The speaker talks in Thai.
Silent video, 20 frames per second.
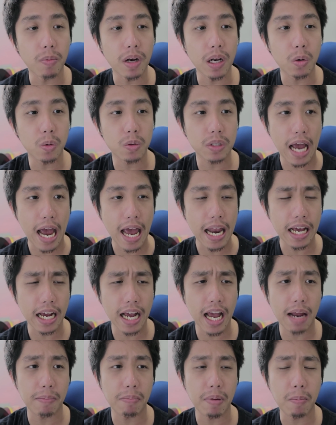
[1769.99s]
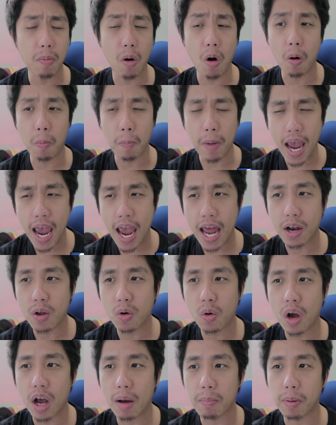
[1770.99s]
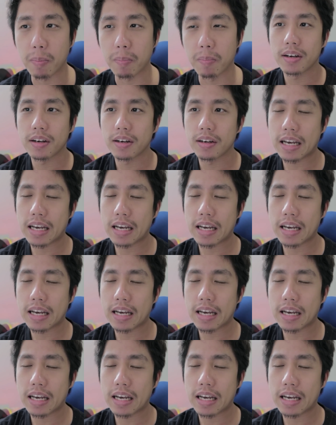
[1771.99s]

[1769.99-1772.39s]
มและลูกชายเนี่ยก็หันมามองแม่ด้วยความแบบ